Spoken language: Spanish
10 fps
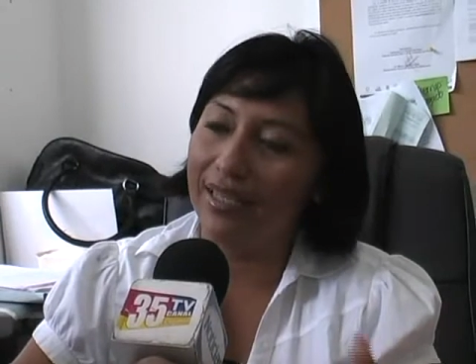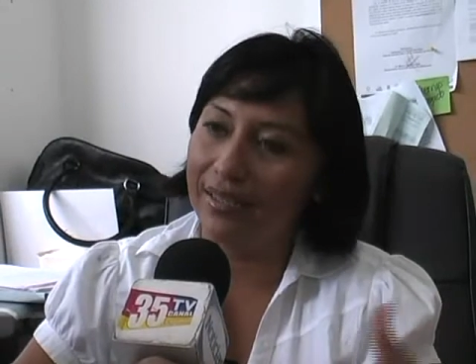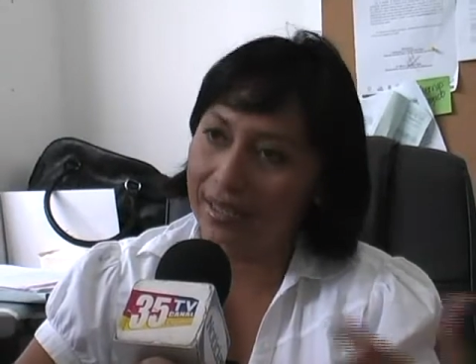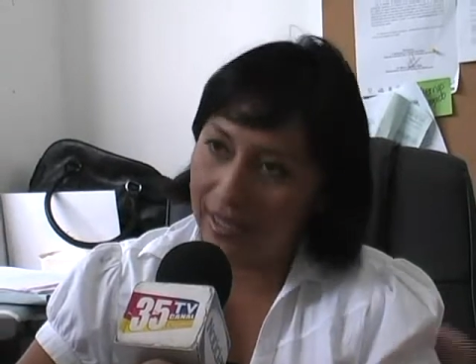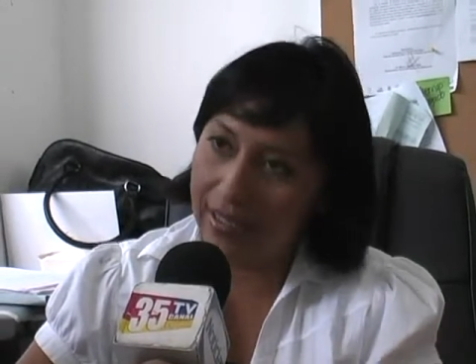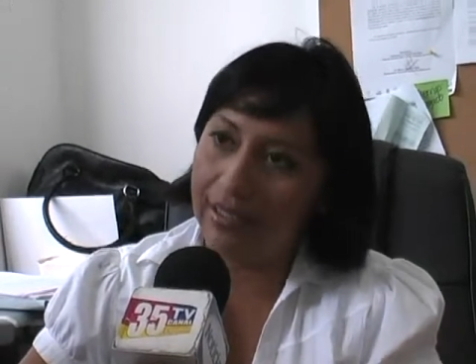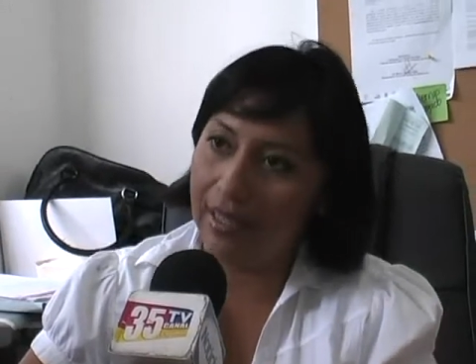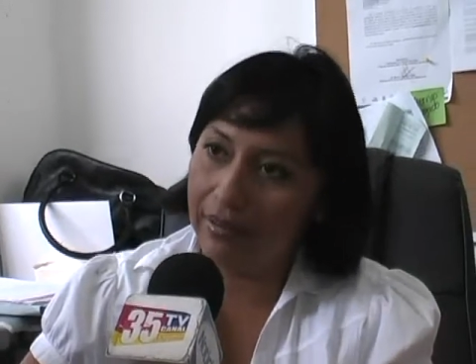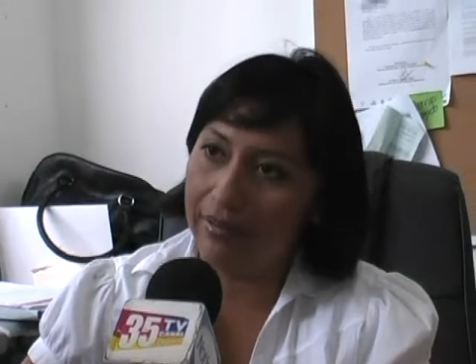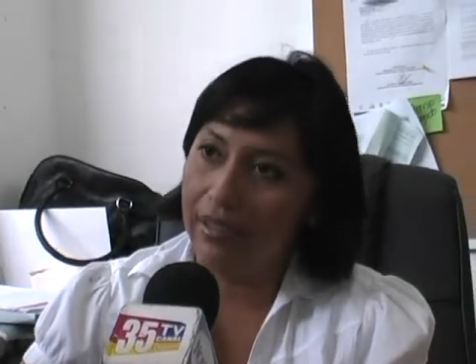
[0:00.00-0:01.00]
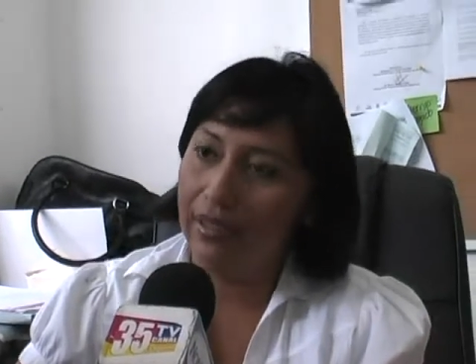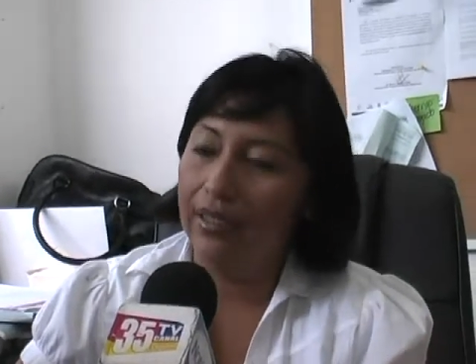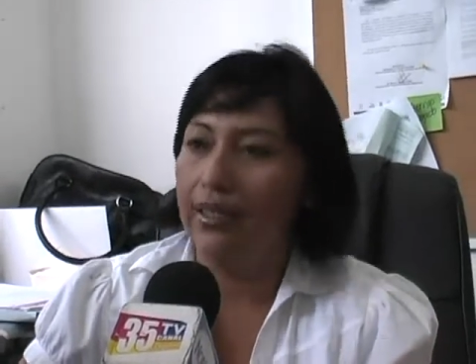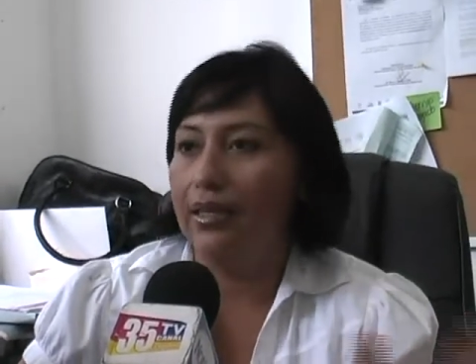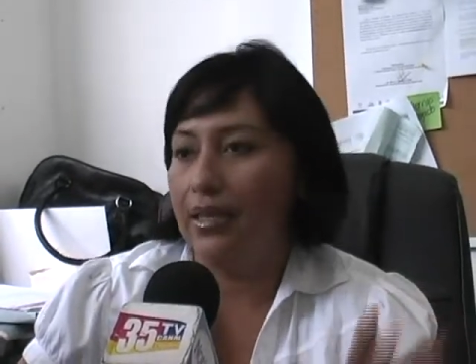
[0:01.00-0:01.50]
de asistencia
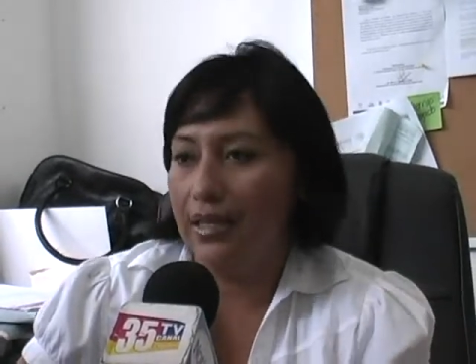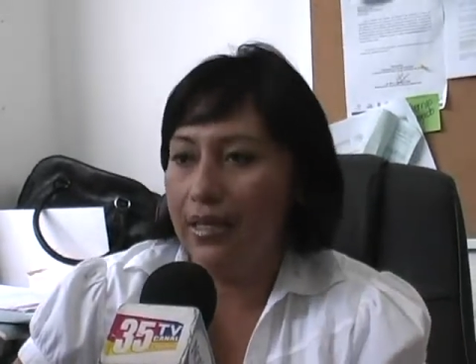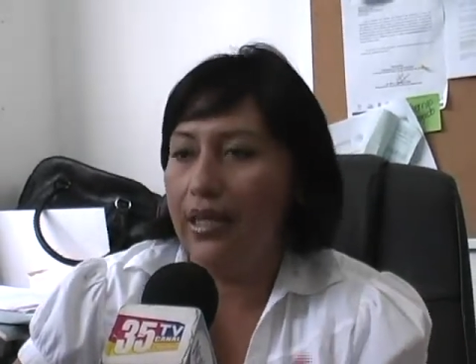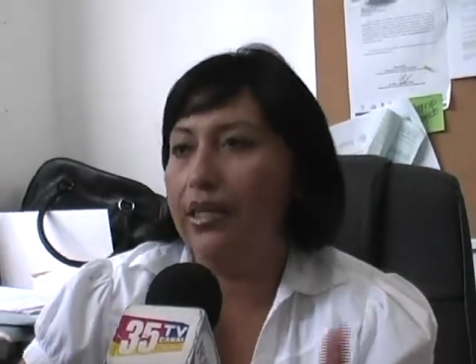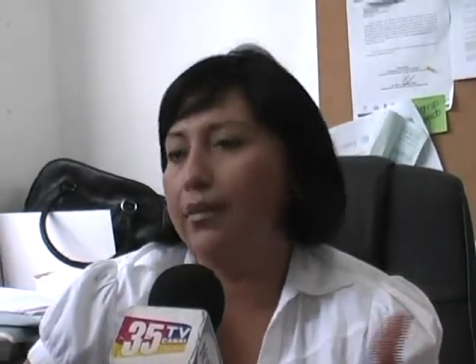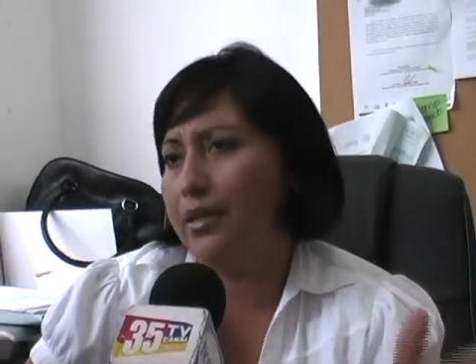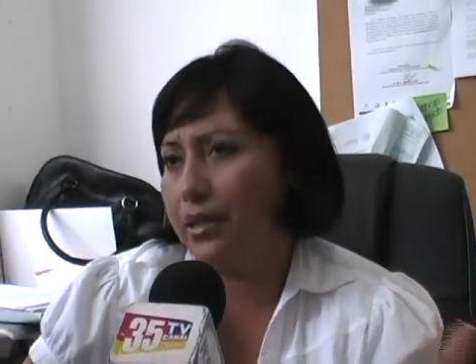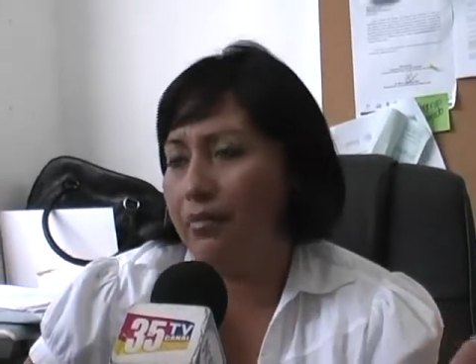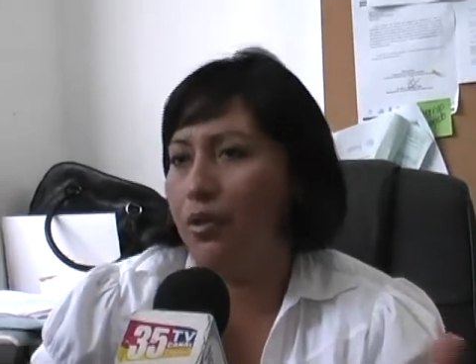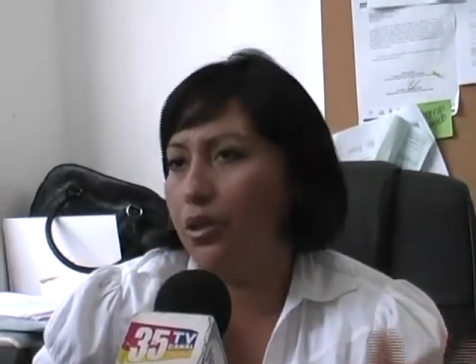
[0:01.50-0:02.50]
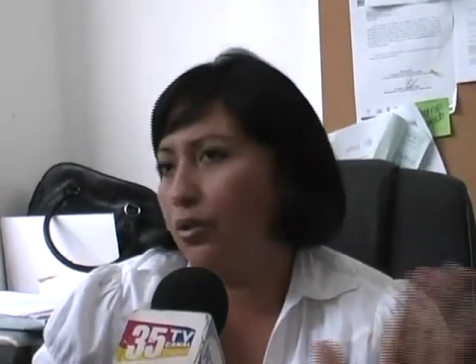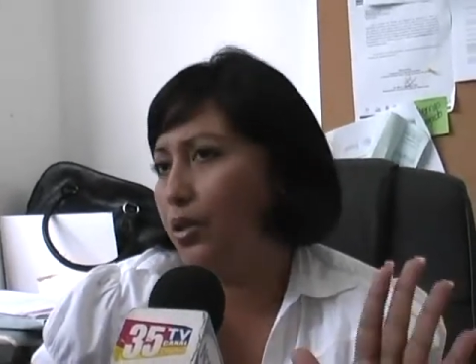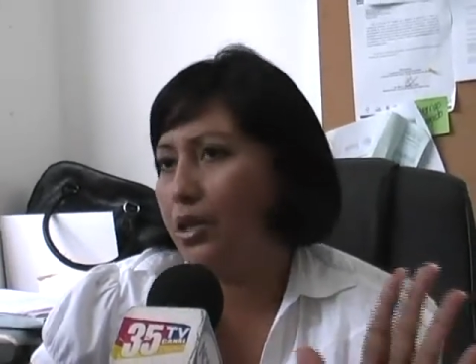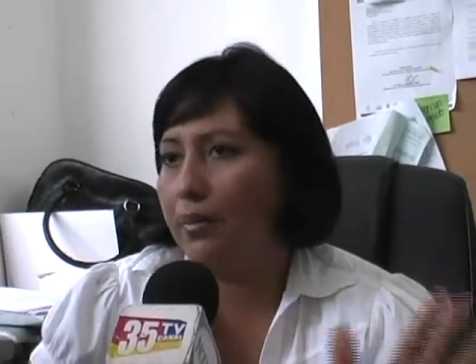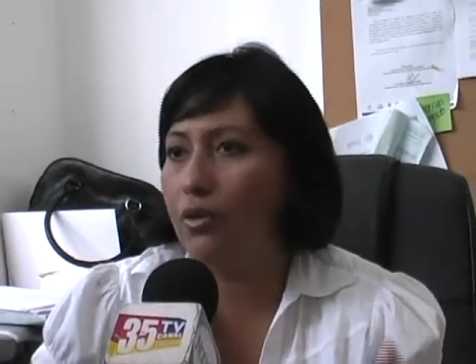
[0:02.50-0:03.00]
y a través del
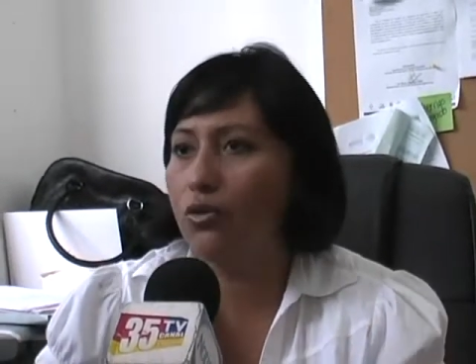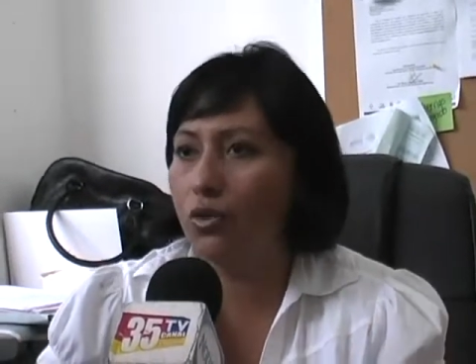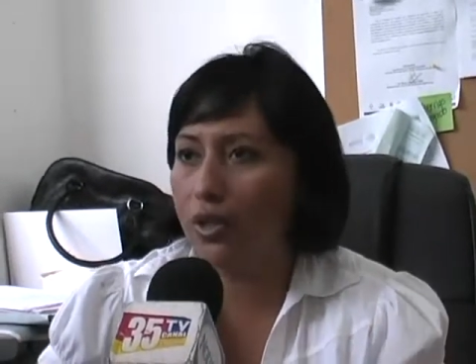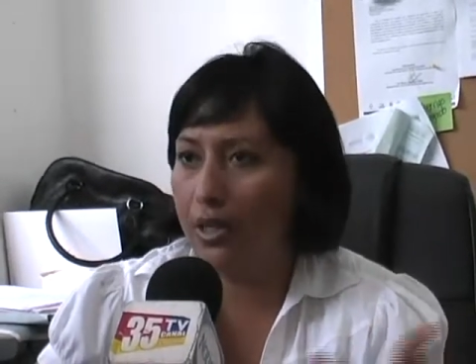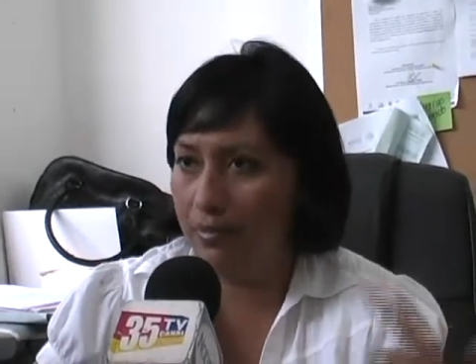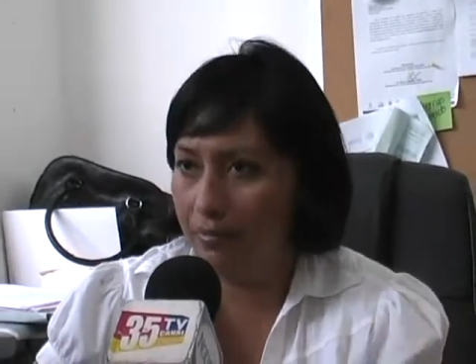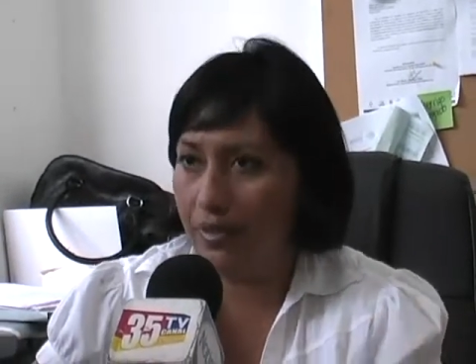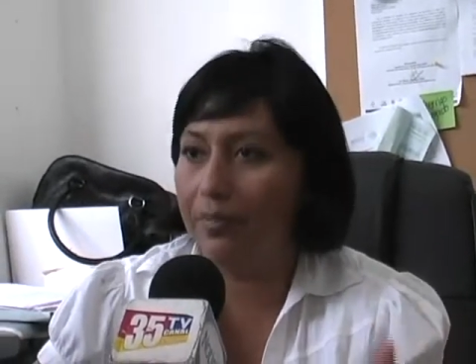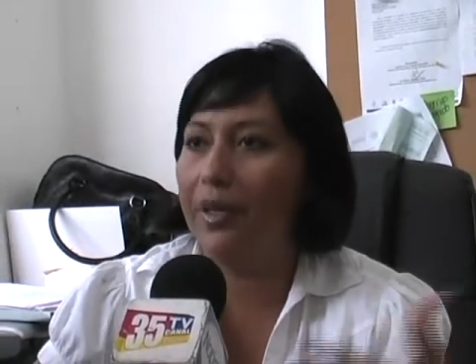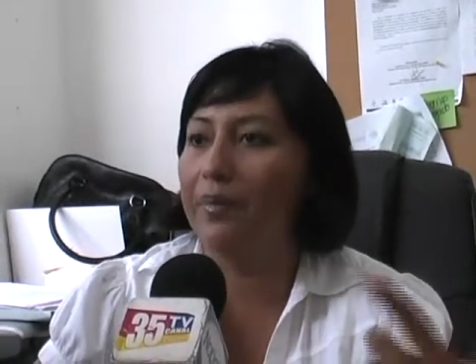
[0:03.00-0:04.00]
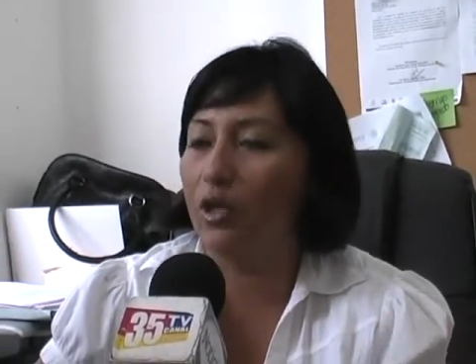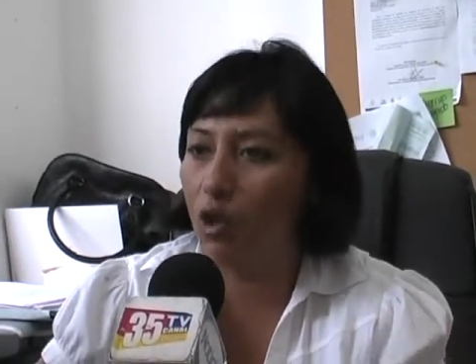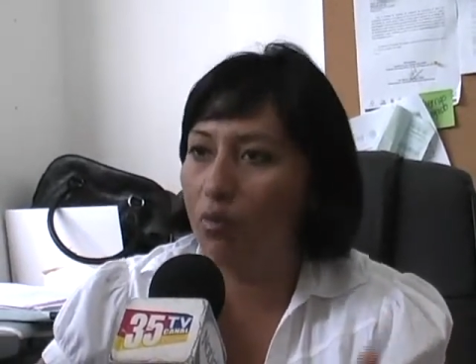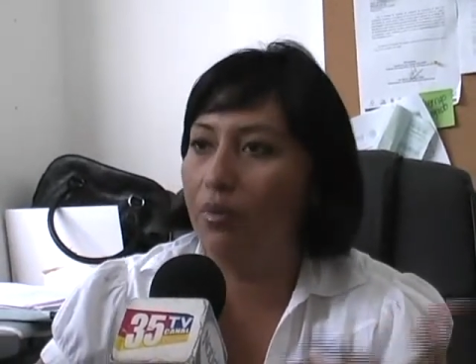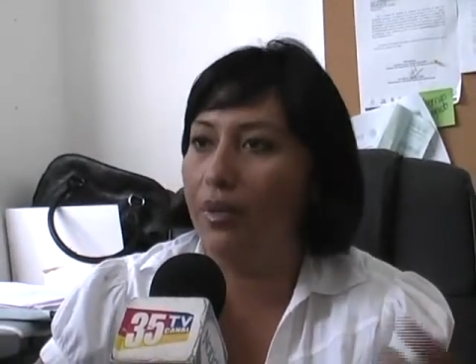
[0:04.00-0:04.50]
monitoreo de trabajo social, pues para ver
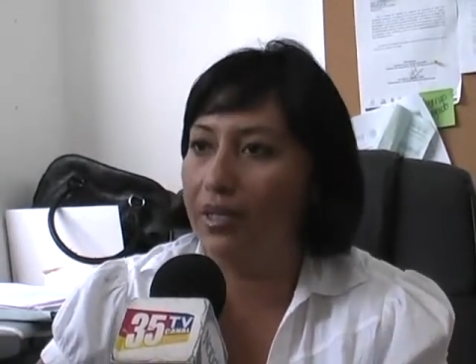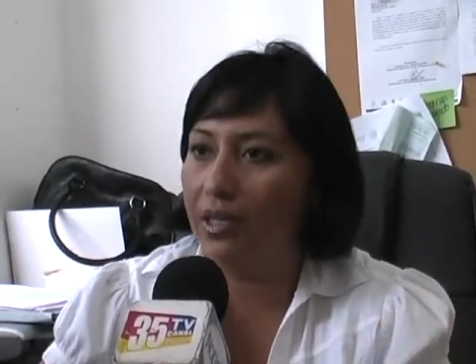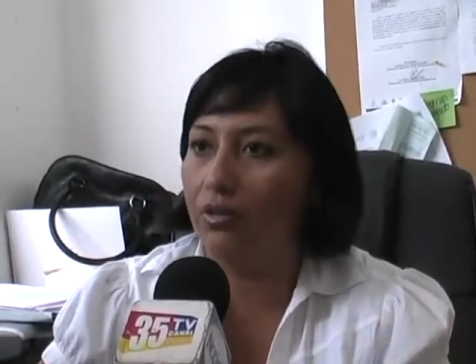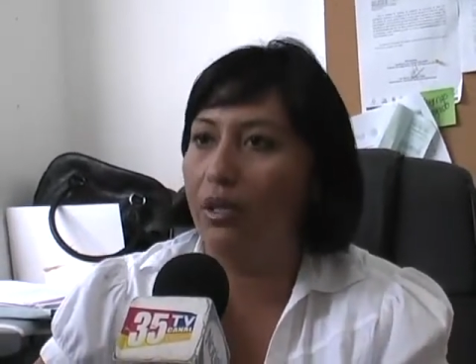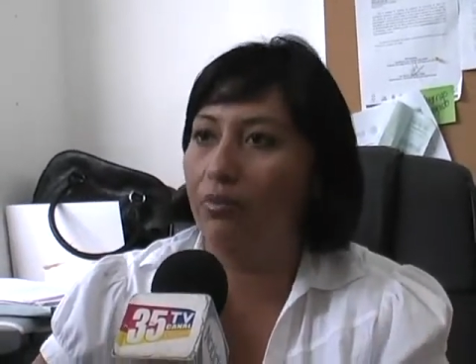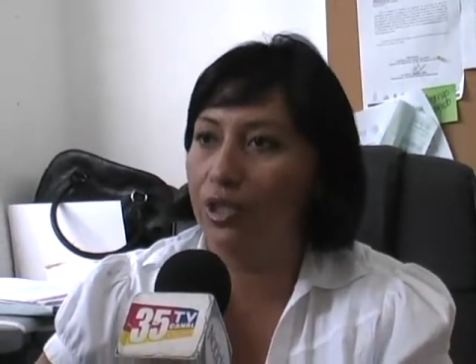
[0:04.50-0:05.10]
cómo van yendo las